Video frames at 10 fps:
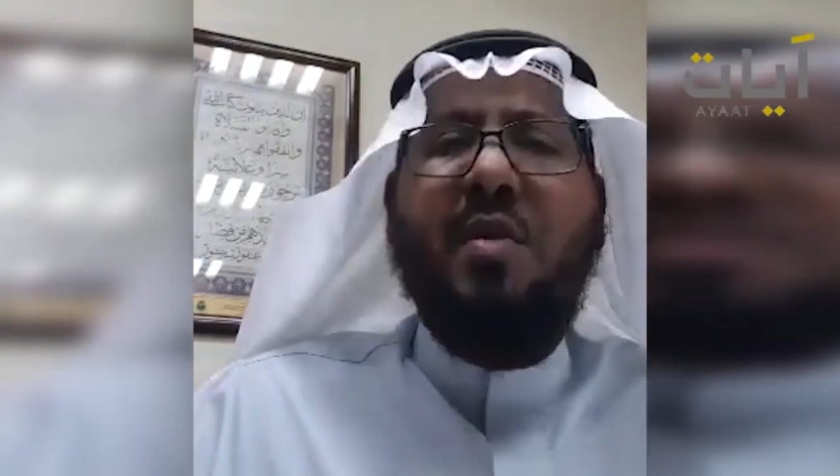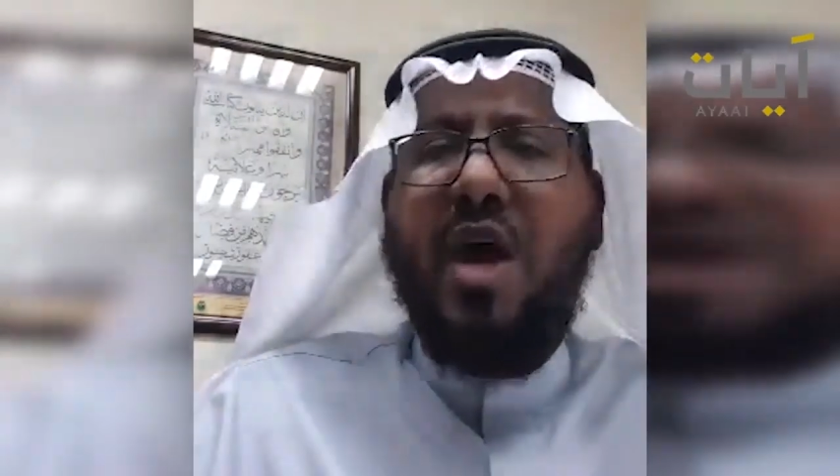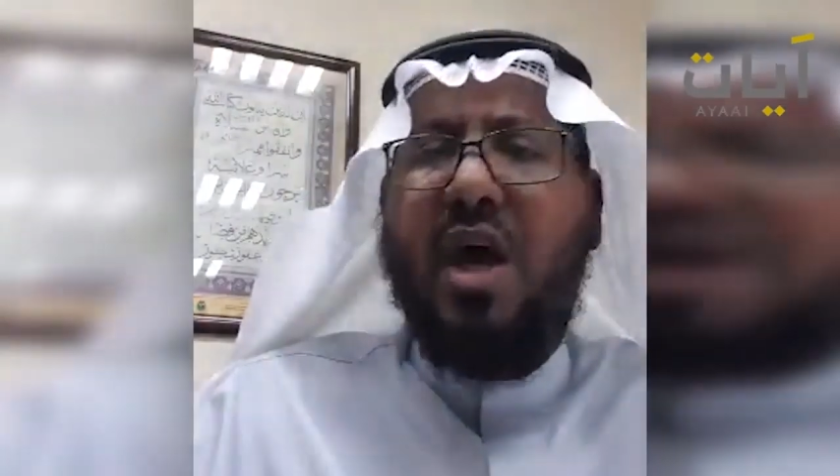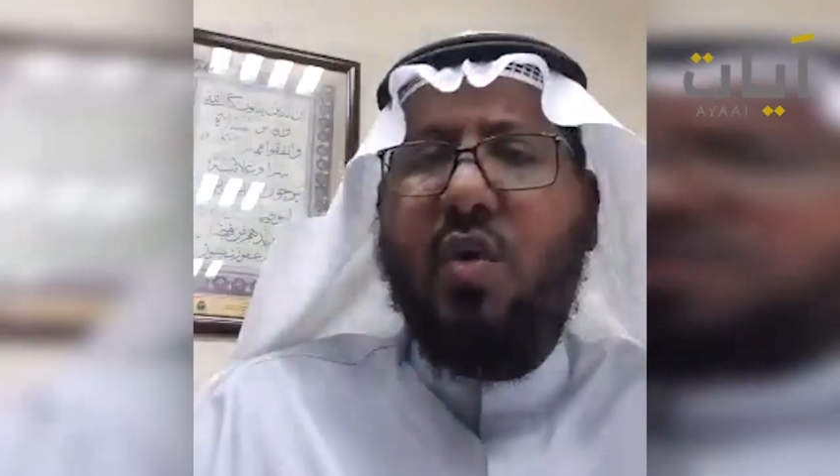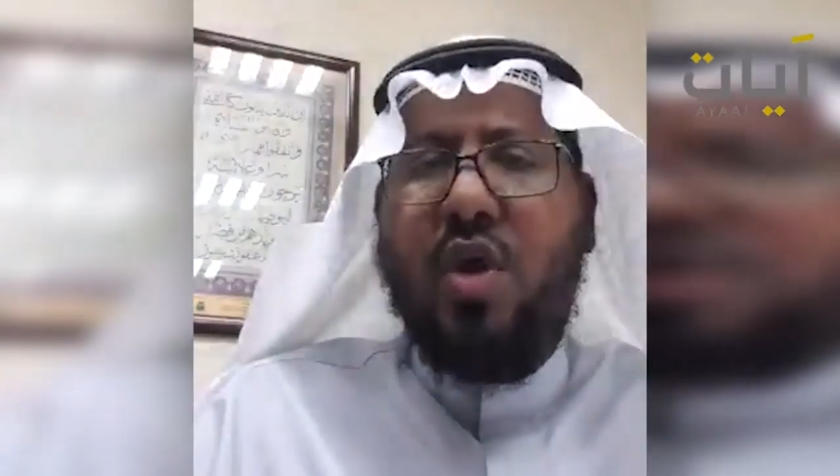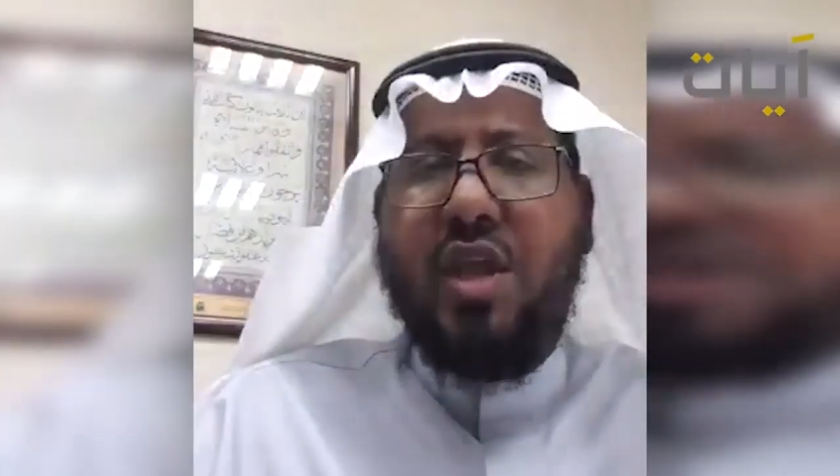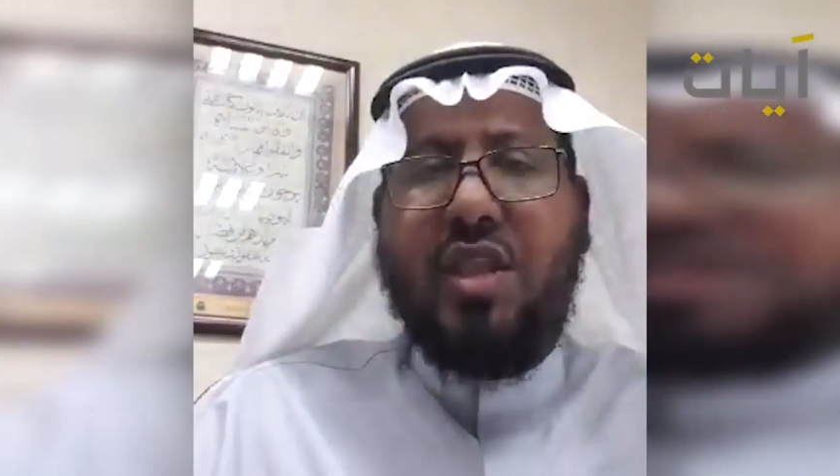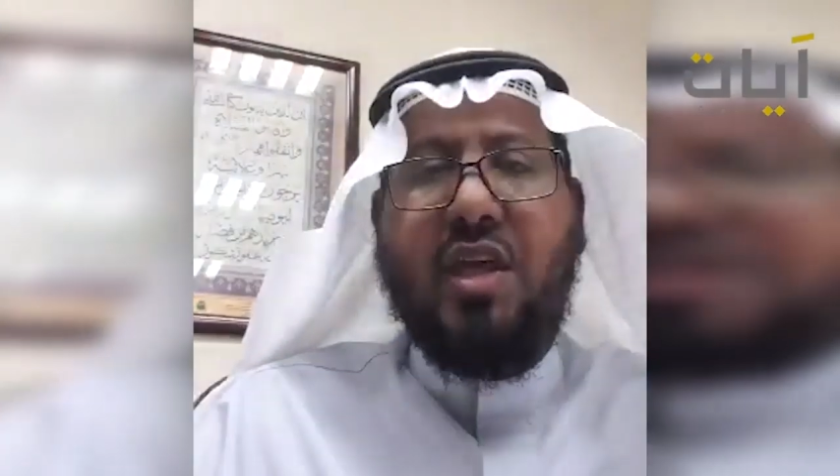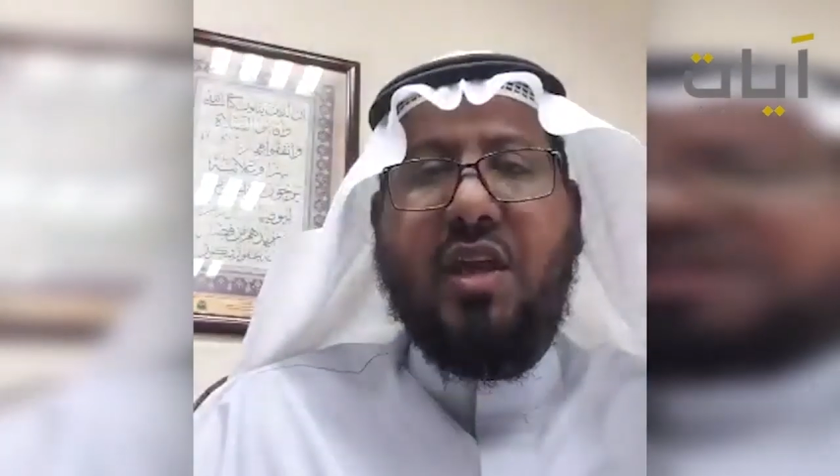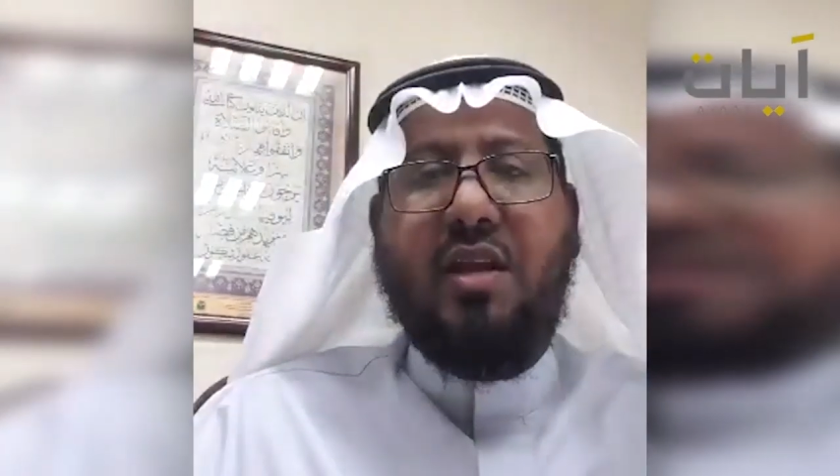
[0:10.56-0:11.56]

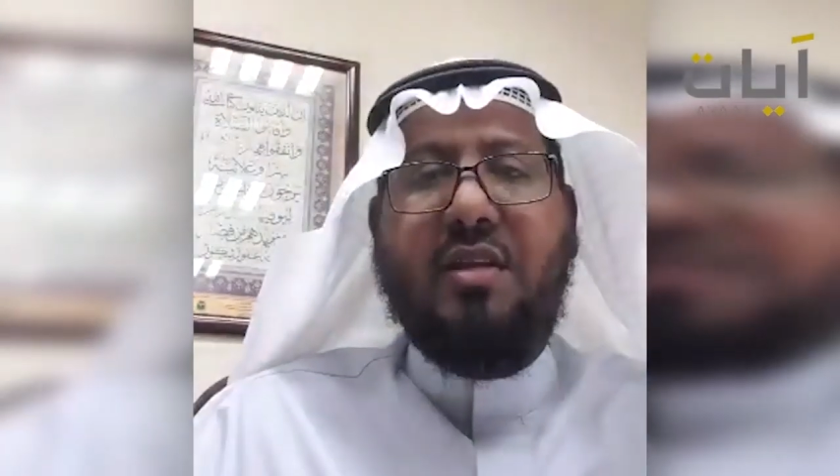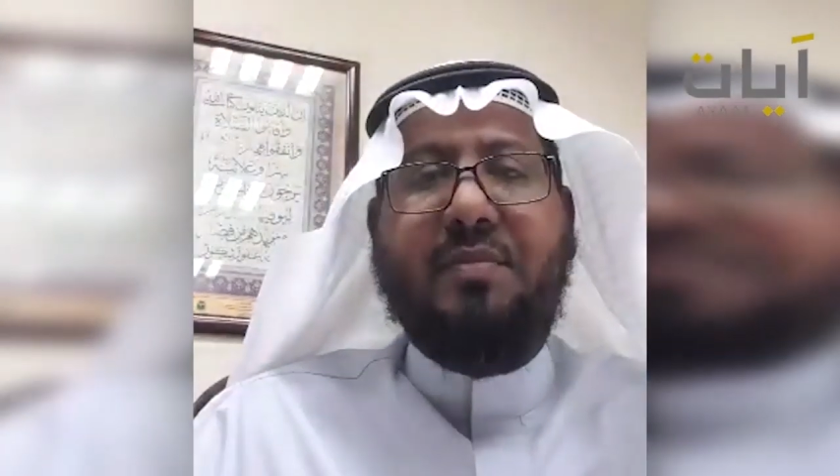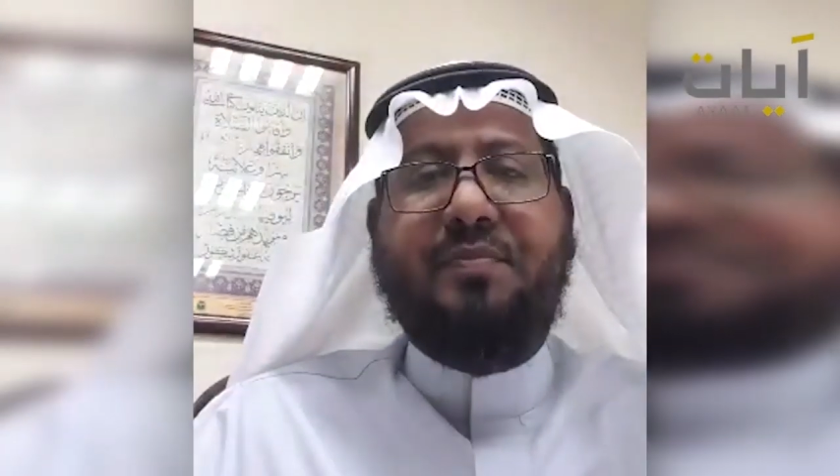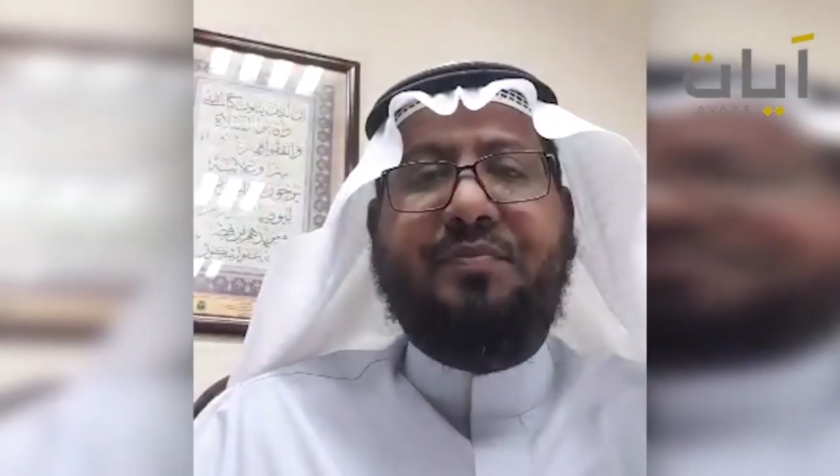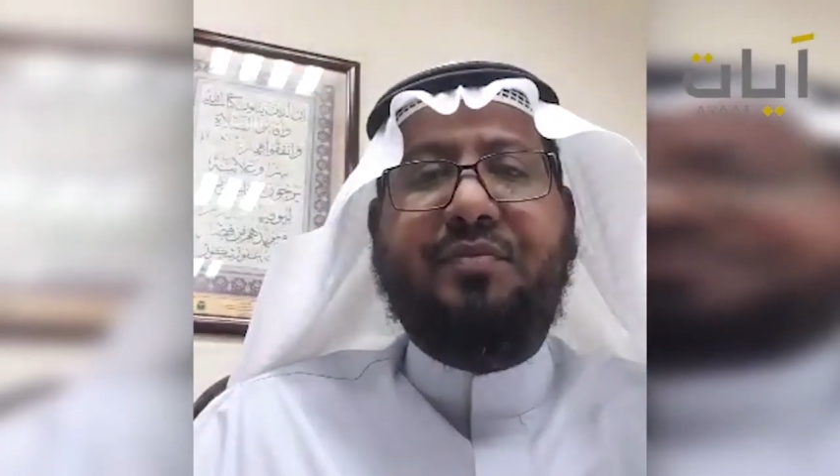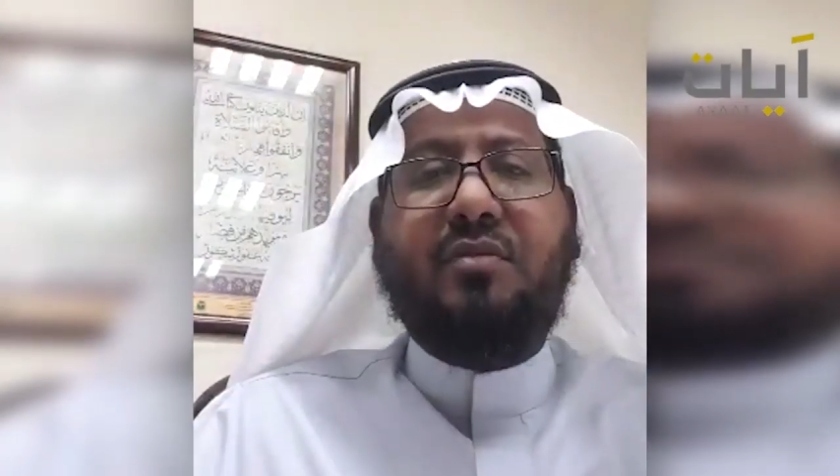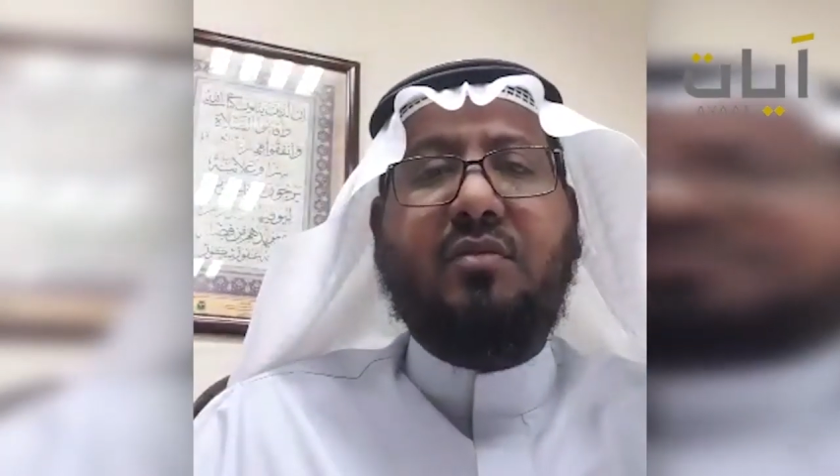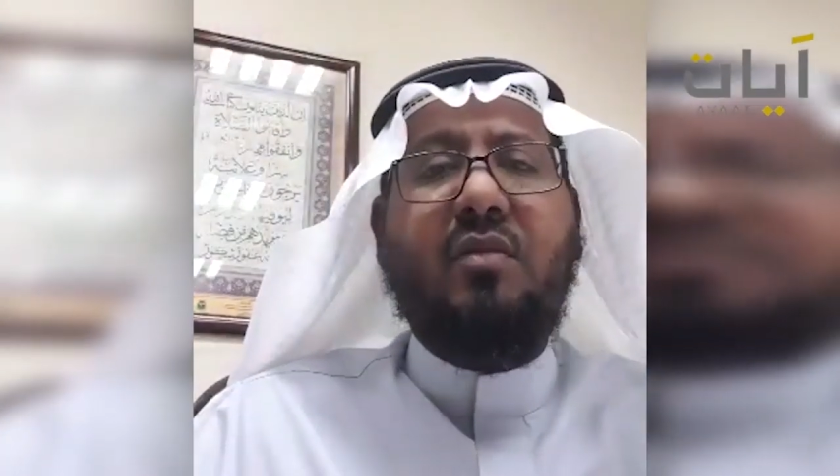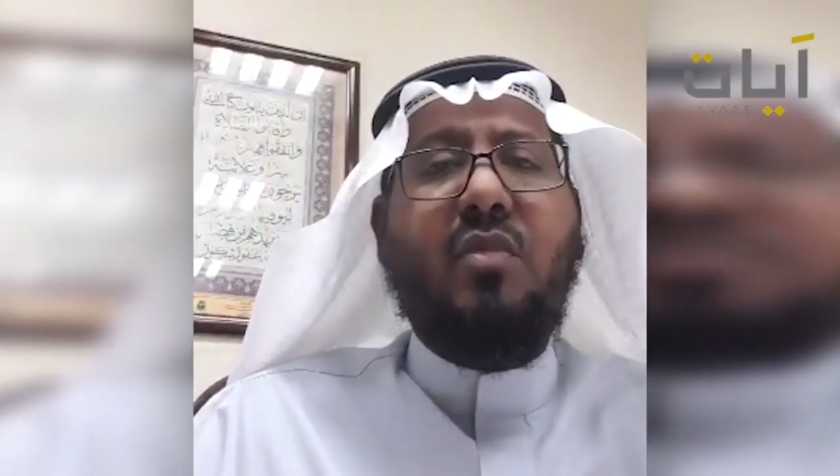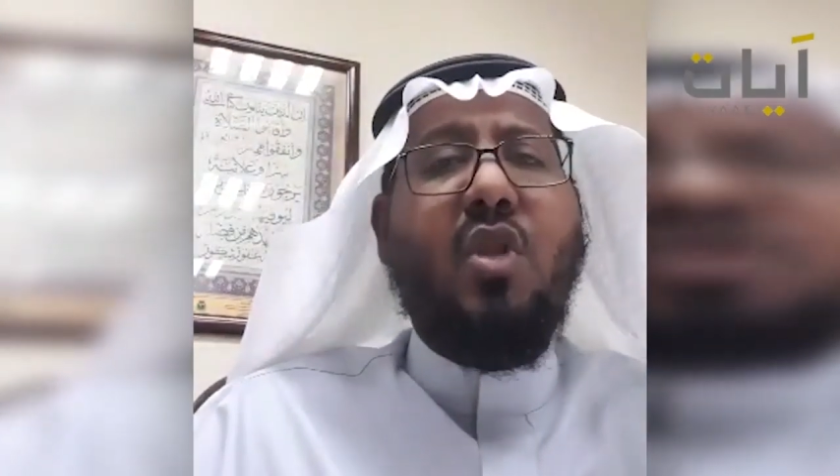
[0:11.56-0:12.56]
يعني أنكر الجنة
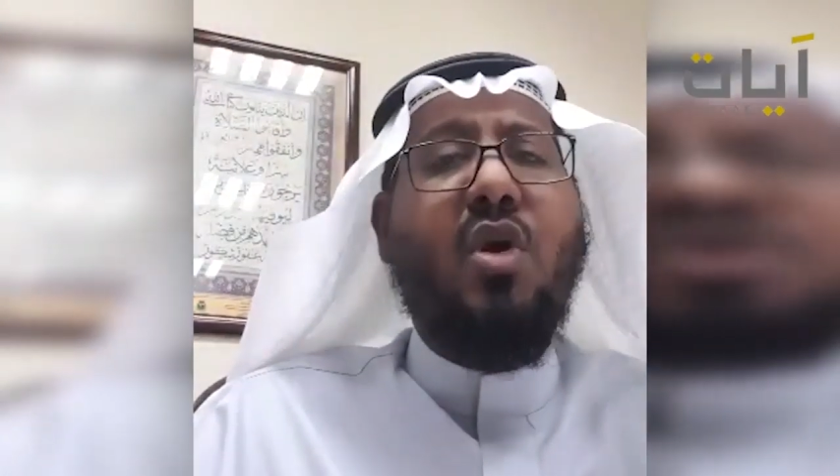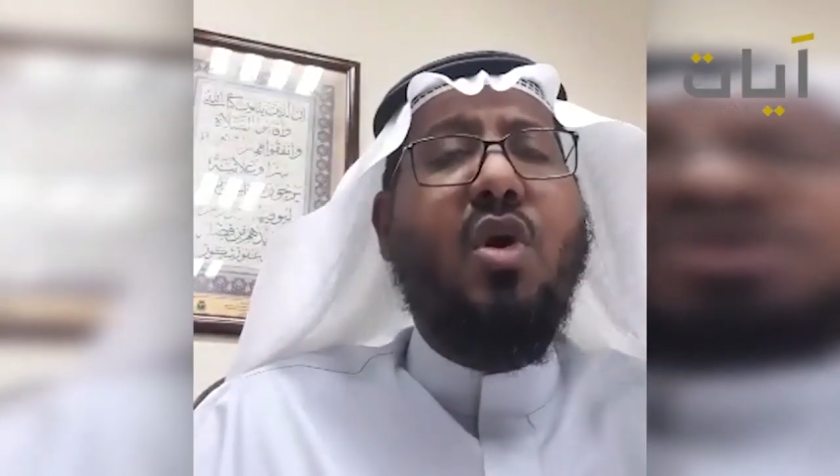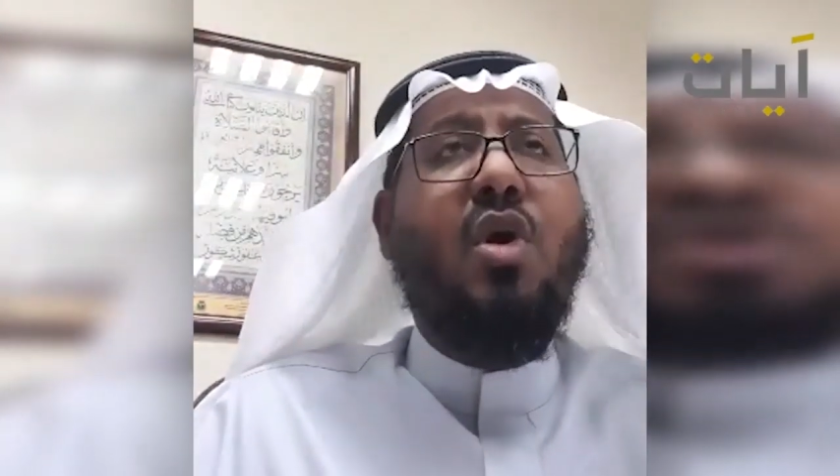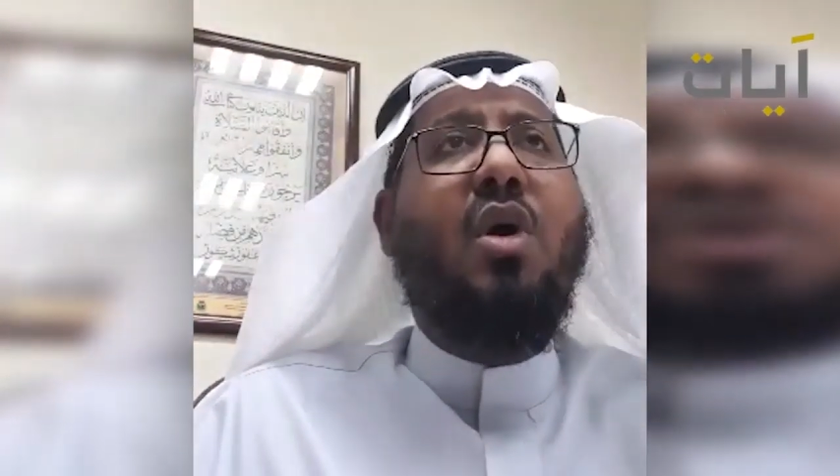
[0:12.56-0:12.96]
والنار